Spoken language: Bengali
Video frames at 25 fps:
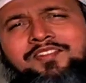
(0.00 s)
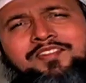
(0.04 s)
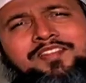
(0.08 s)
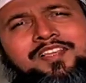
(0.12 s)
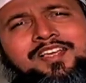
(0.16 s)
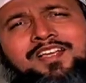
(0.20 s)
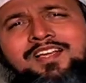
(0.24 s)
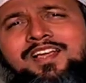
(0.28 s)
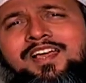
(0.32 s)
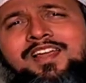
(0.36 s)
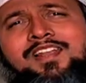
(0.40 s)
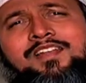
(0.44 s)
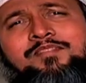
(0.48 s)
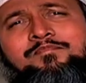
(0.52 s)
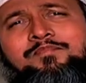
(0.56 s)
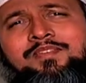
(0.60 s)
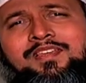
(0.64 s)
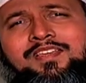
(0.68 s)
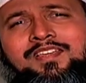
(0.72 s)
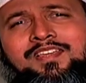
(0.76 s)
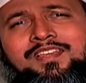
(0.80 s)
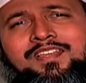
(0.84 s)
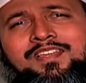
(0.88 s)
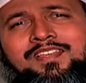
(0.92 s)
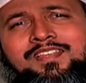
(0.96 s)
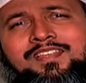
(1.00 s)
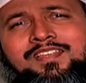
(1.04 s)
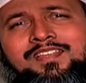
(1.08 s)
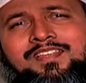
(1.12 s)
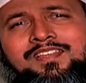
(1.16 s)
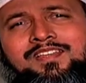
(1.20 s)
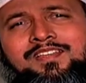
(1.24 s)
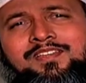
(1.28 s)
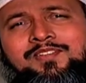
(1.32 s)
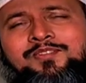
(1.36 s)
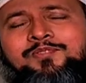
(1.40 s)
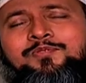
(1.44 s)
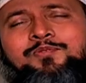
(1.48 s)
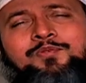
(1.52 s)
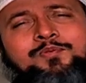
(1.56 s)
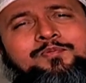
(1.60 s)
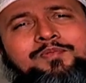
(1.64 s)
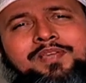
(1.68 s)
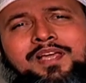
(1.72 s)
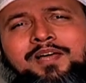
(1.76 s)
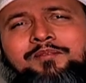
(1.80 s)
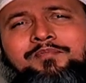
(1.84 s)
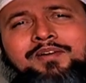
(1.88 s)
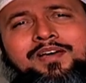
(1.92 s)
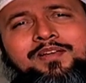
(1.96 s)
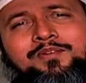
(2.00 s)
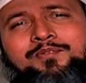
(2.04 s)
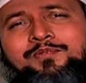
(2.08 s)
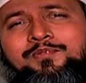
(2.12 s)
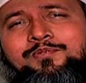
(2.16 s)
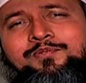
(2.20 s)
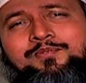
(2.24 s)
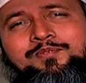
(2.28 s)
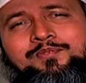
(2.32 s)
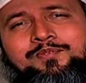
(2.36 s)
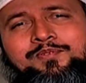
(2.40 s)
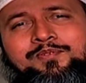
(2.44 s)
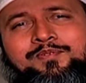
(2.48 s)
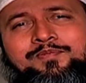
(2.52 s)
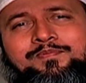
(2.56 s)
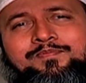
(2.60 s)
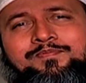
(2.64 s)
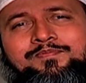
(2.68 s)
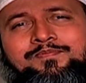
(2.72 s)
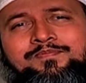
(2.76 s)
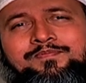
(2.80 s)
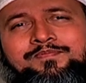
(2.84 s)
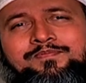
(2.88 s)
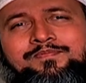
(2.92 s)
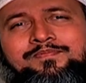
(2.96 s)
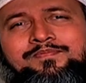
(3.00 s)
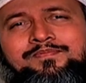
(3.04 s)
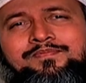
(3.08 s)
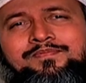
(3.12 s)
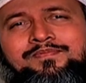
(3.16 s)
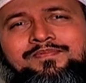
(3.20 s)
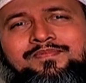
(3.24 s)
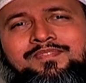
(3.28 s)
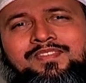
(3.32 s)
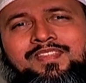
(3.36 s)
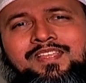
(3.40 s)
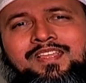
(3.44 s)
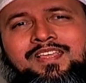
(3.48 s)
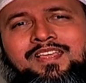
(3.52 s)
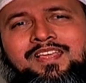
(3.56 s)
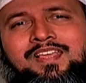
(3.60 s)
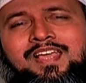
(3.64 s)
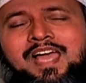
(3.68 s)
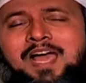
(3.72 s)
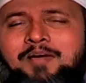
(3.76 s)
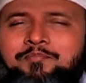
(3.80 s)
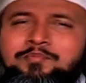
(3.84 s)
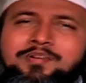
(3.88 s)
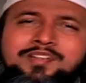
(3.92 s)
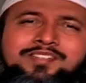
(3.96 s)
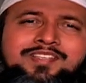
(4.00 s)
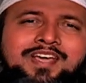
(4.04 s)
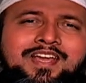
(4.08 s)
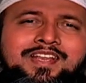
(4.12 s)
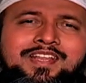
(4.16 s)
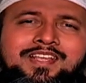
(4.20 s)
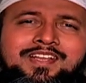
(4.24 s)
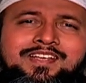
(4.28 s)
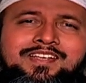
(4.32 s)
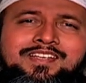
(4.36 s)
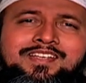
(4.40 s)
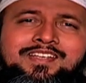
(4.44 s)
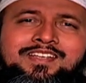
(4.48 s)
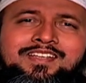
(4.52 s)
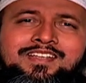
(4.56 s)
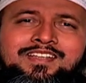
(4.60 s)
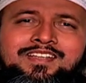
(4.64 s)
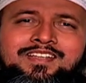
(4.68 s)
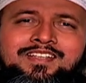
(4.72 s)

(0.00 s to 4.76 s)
আনতে কালবি তুমি আমার কুকুর আপনারা জানেন